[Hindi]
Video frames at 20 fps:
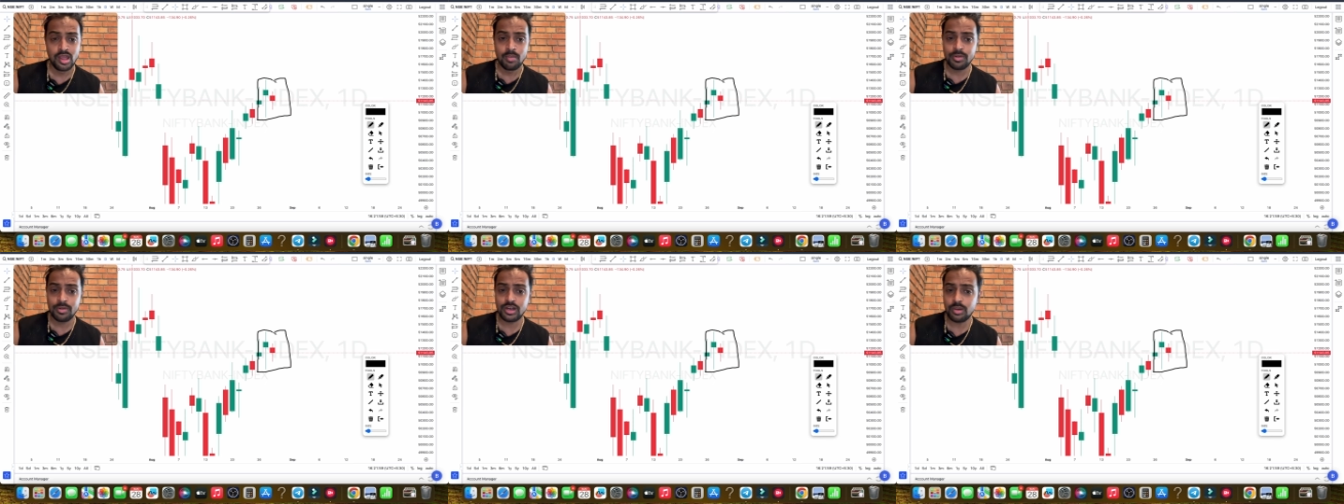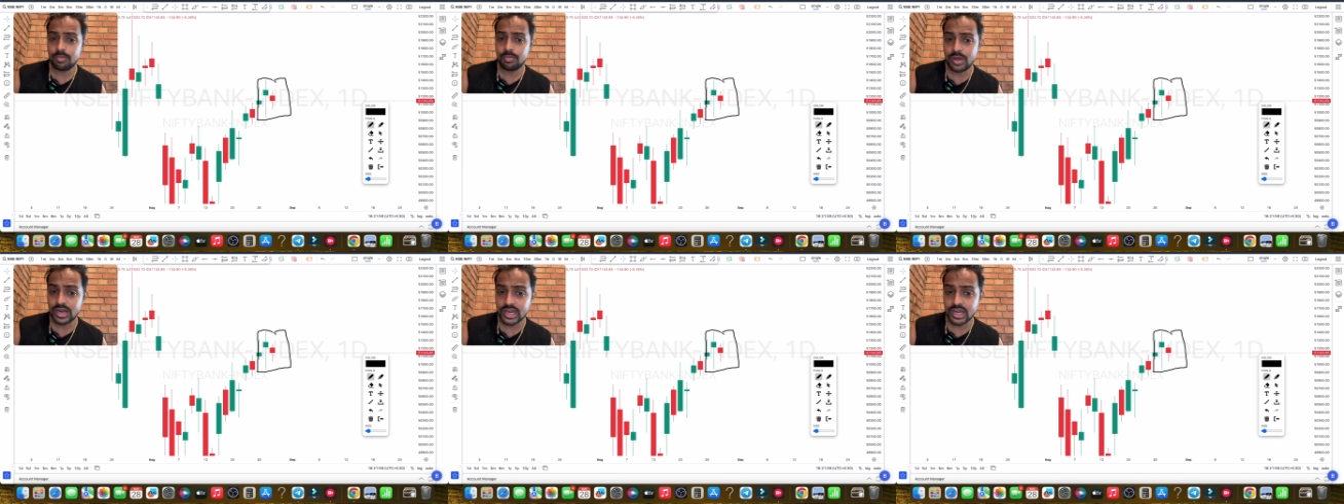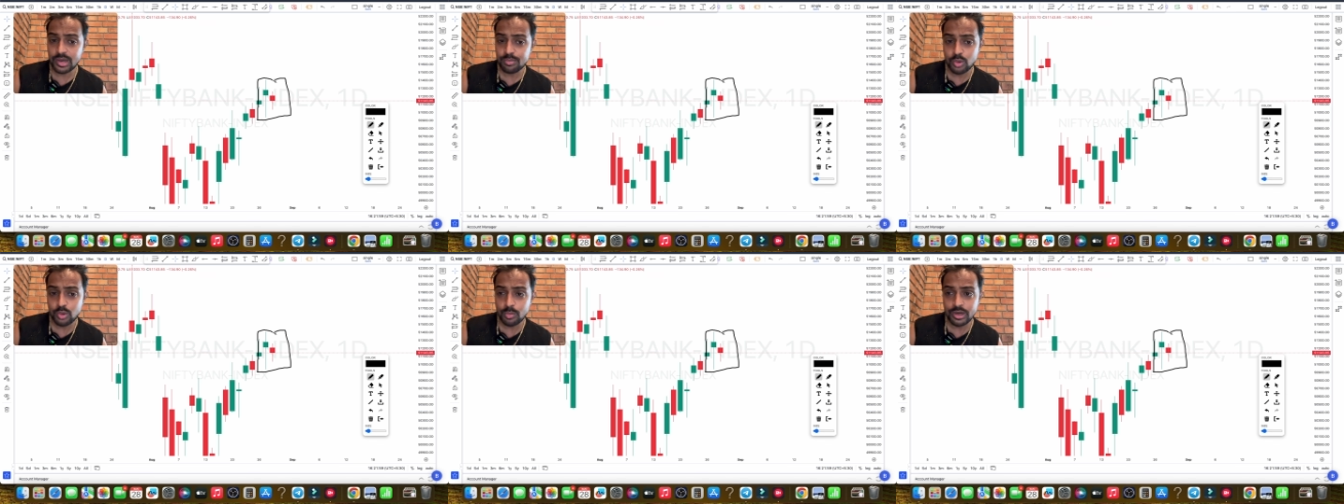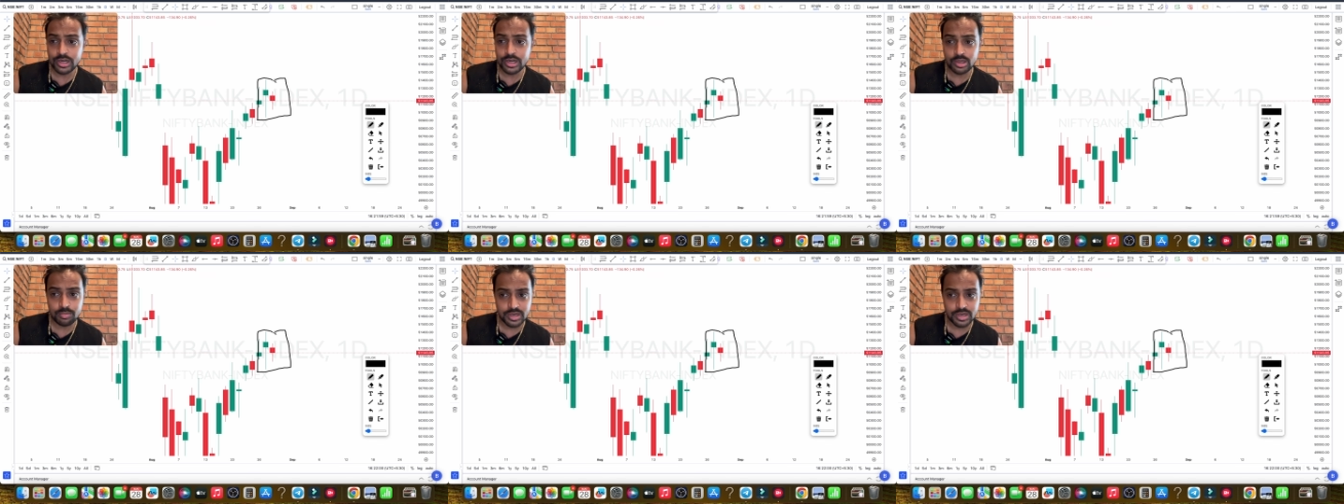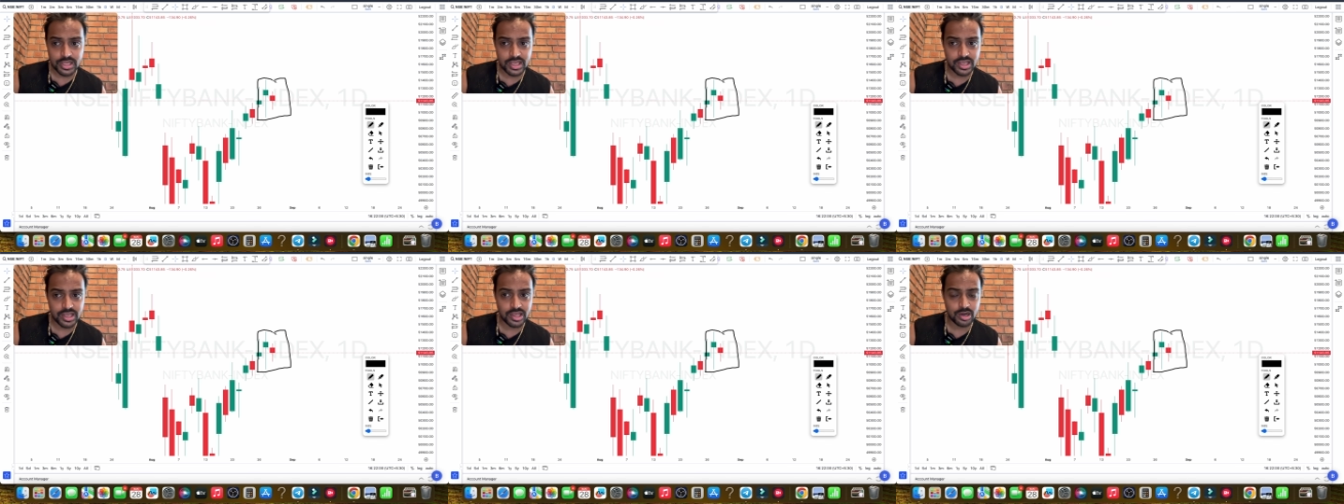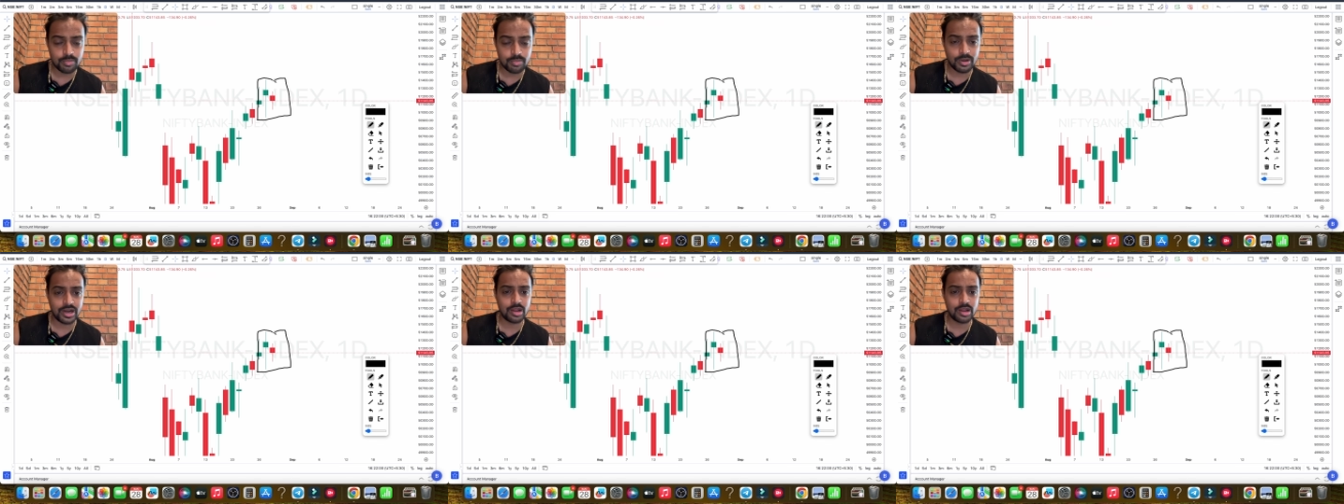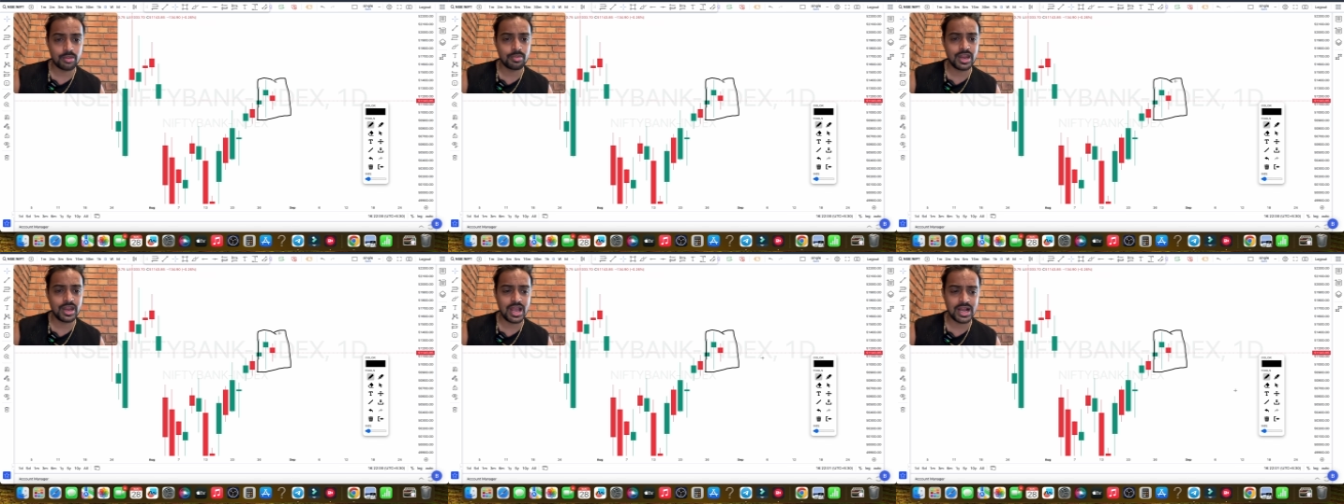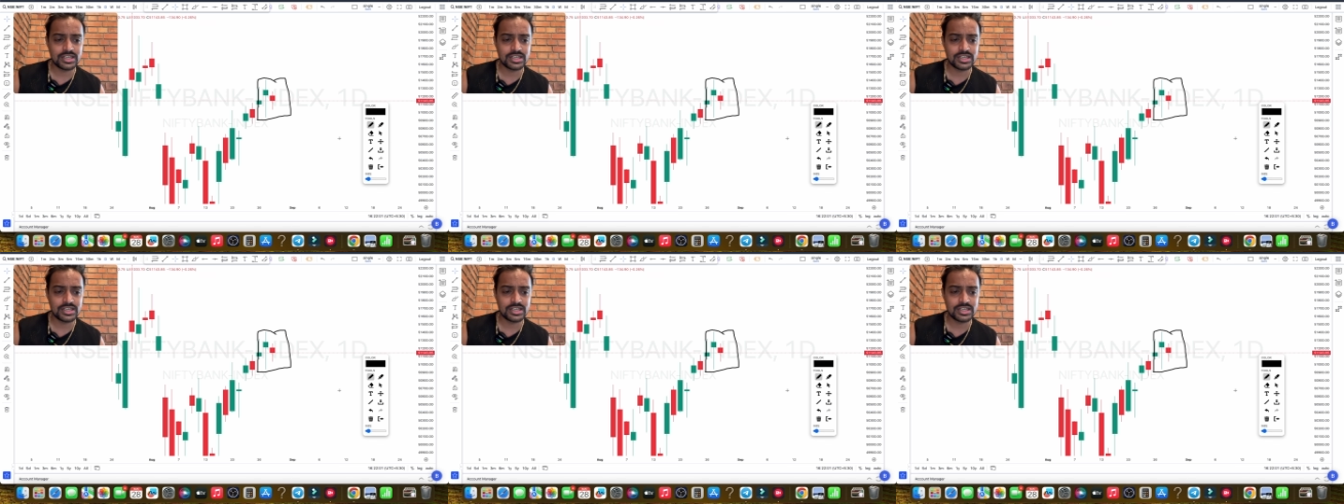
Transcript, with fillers: मतलब मार्केट मोमेंटम नहीं कर पा रहा है मैंने